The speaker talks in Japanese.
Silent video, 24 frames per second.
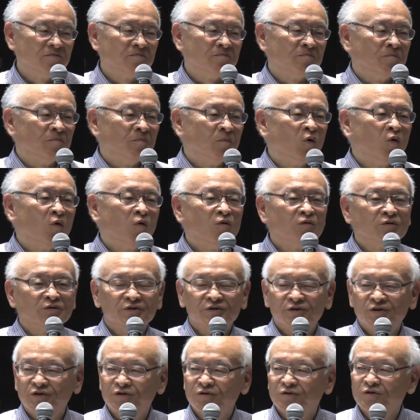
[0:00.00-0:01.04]
もう
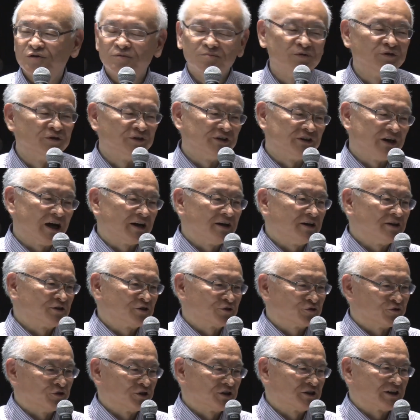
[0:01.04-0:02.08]
十分やり尽
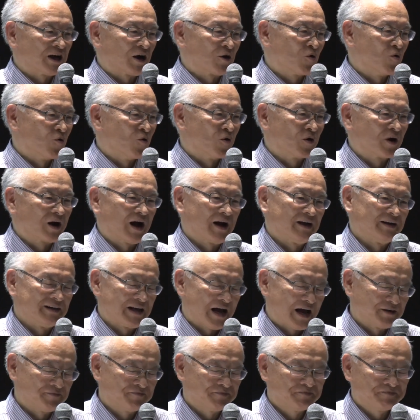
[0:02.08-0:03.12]
くした後悔な
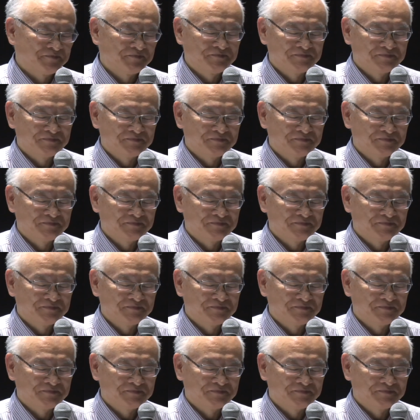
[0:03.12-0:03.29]
い